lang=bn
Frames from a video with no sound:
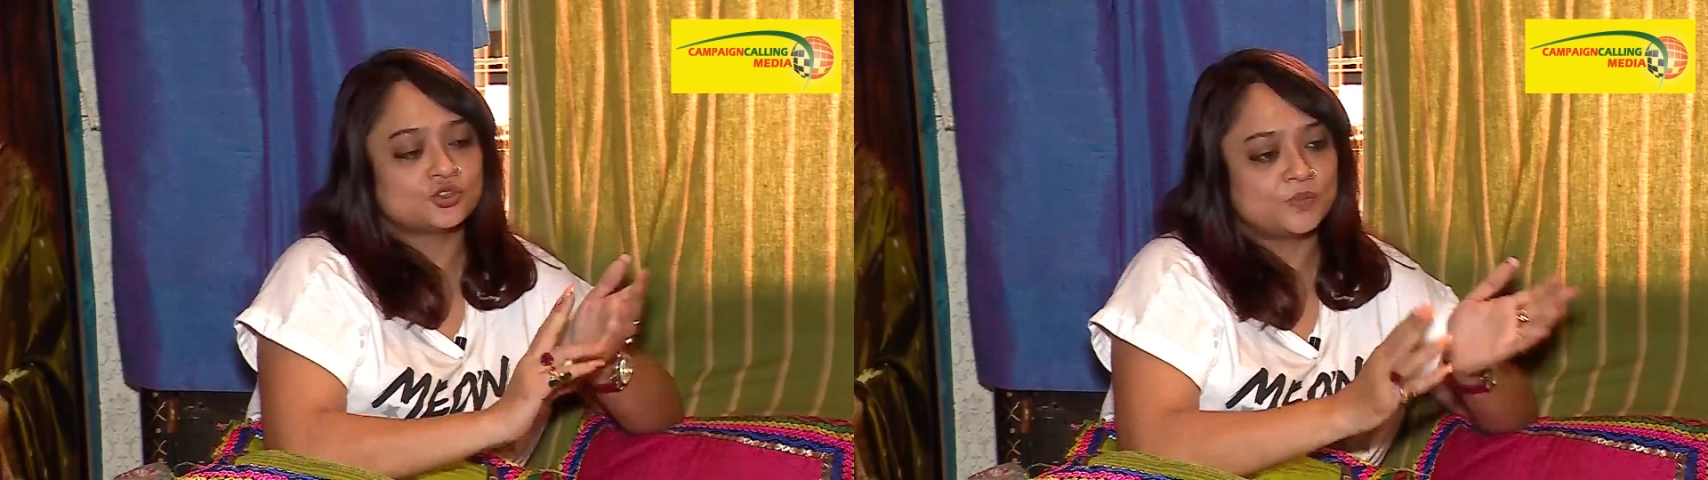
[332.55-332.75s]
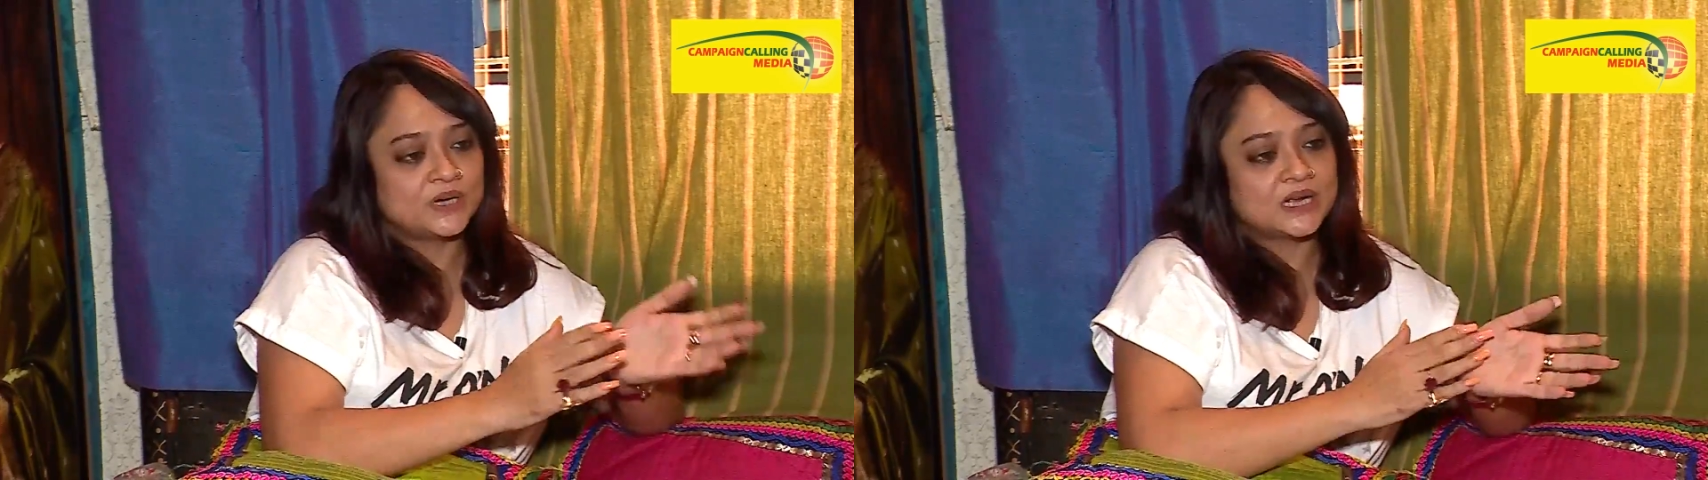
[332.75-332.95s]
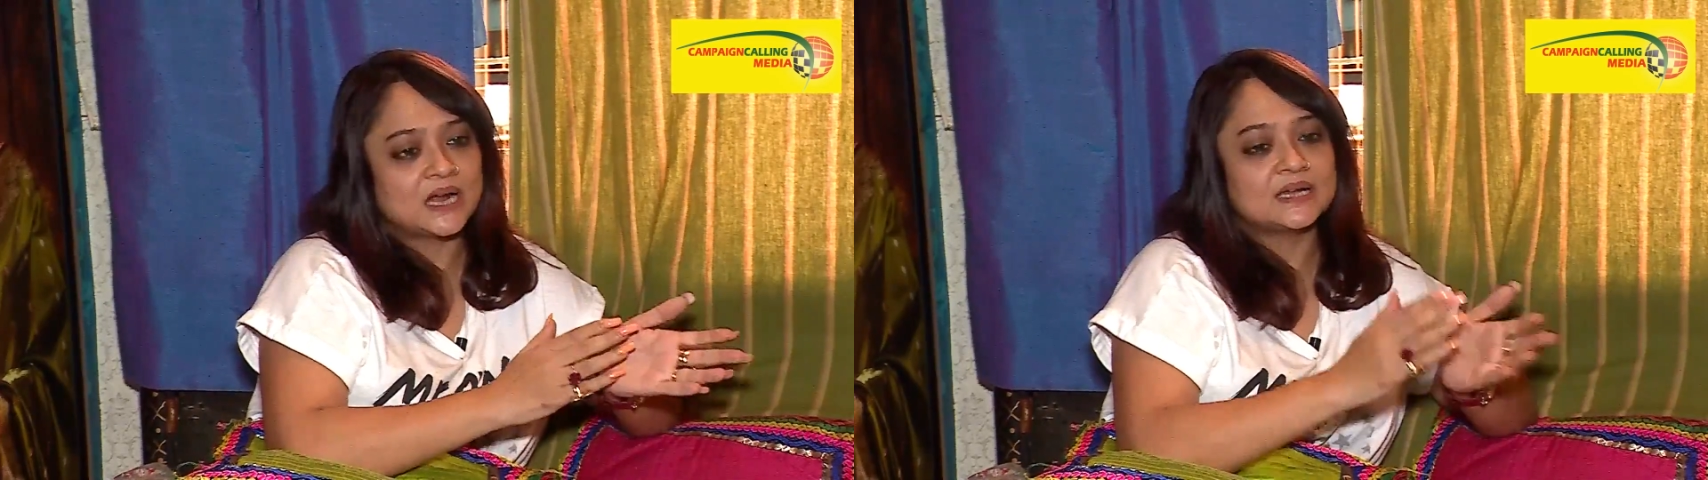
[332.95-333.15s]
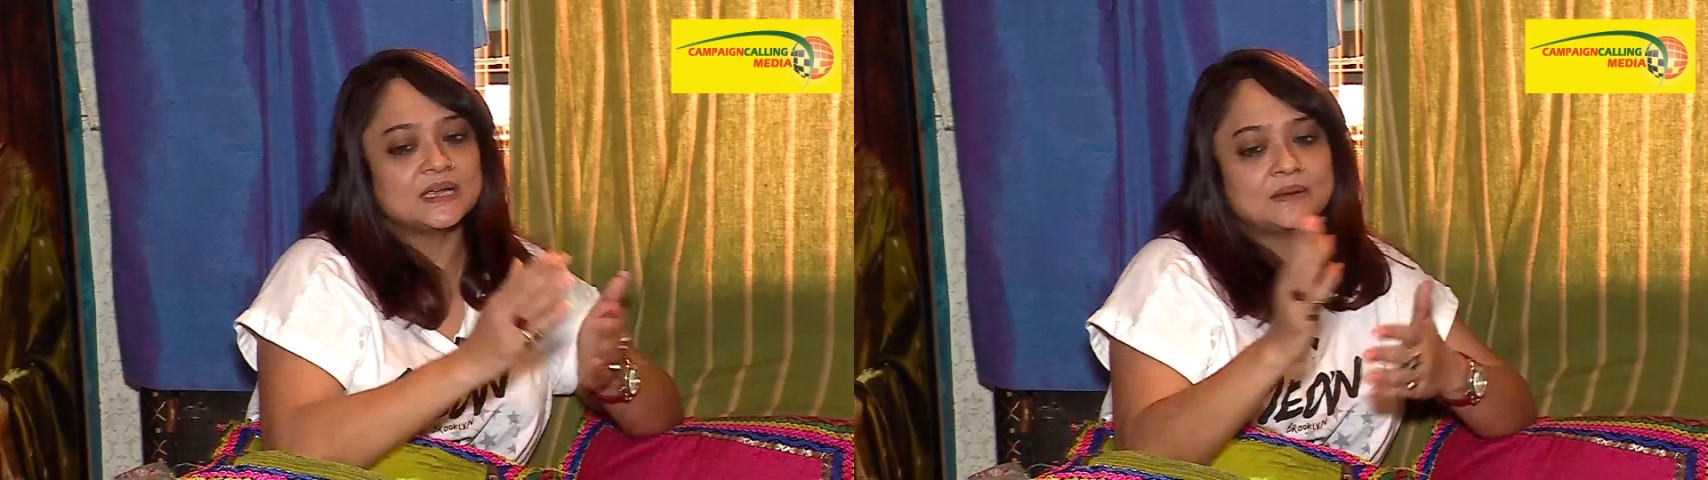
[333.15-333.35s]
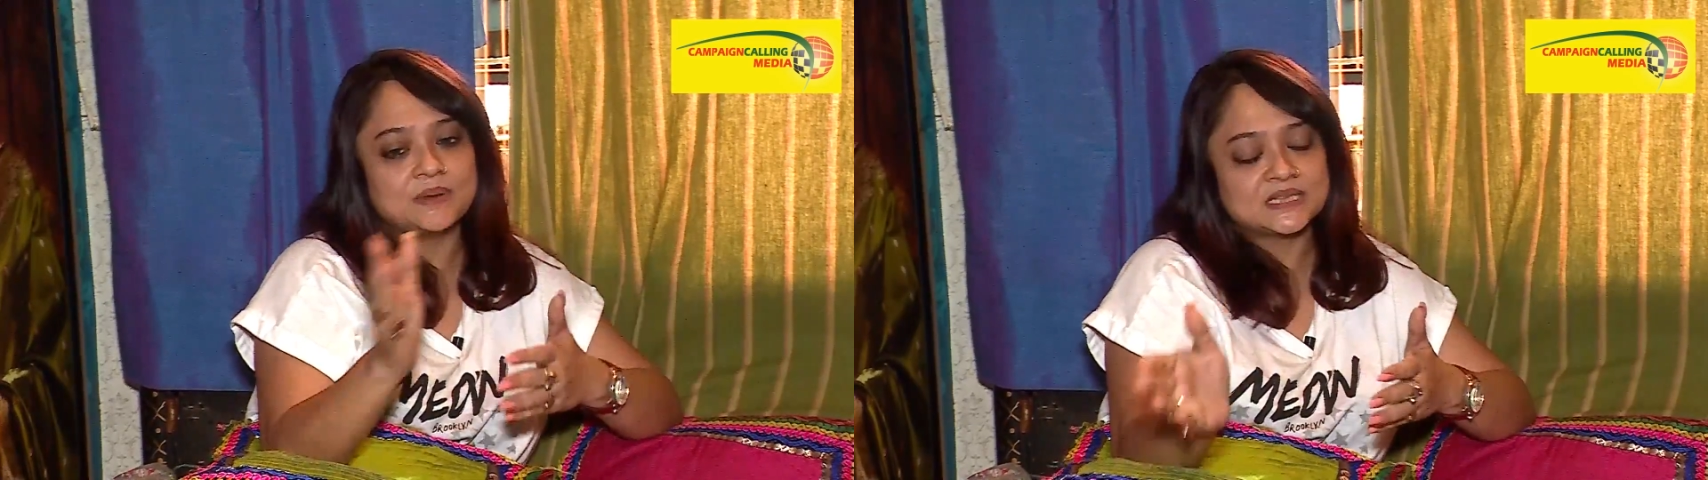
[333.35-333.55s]
সময়টা
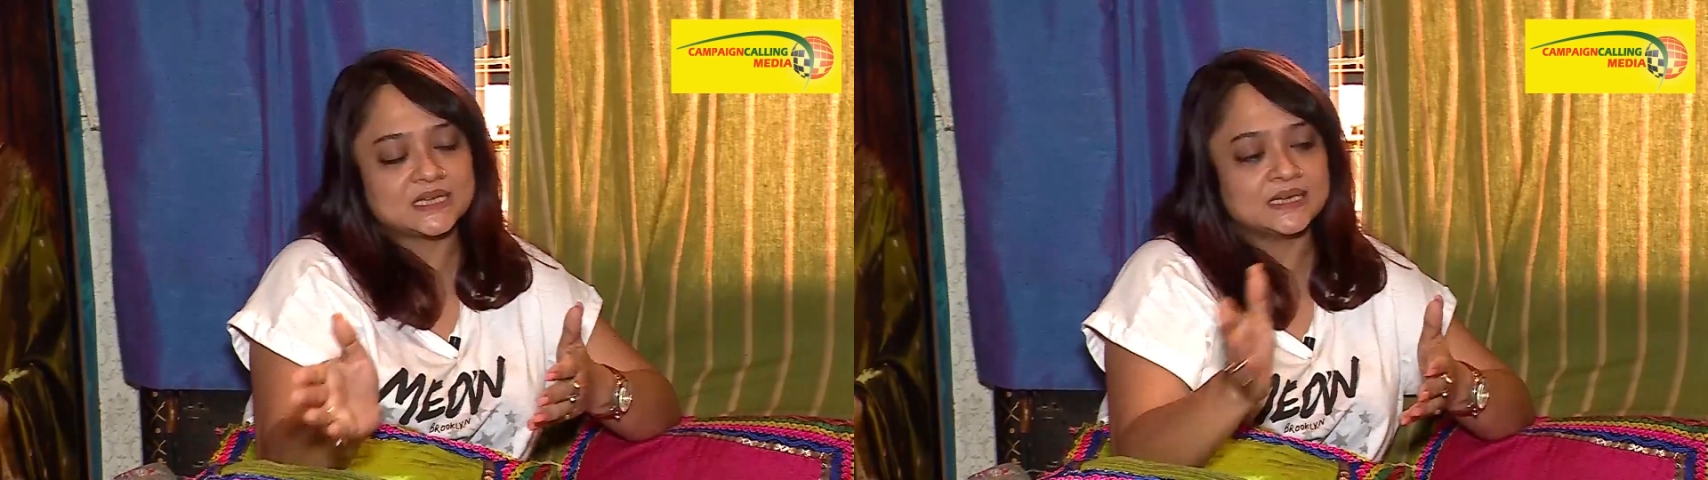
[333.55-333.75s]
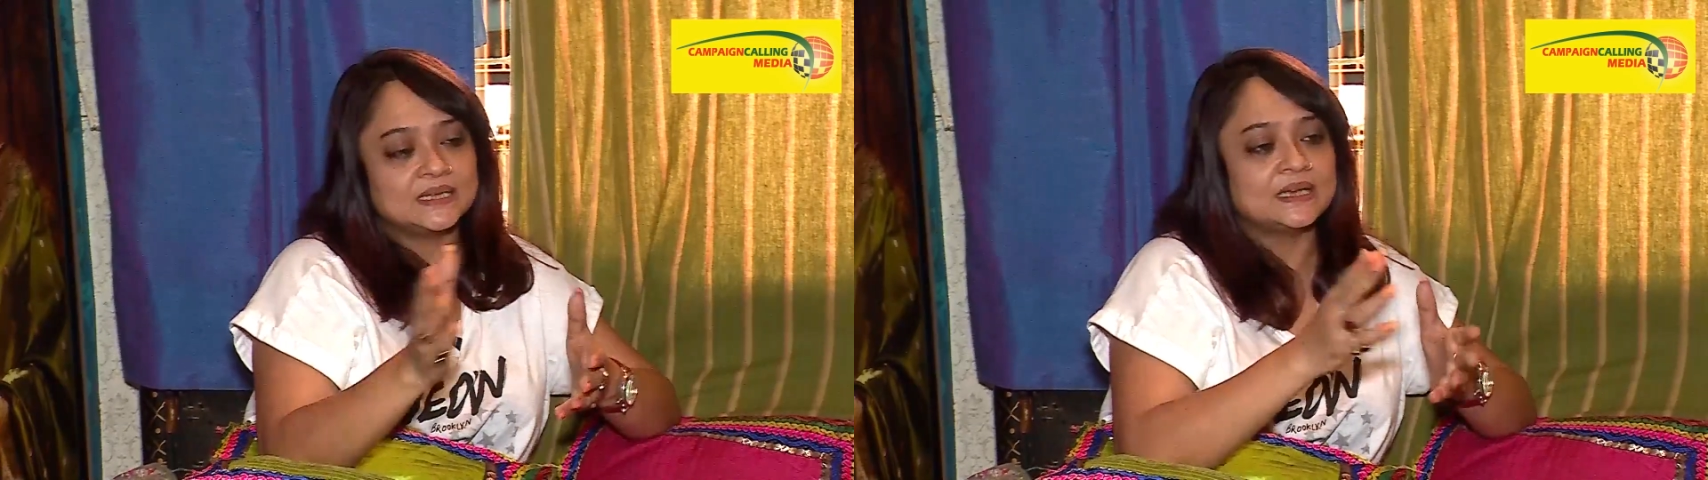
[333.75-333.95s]
কাটিয়ে বাচ্চাকে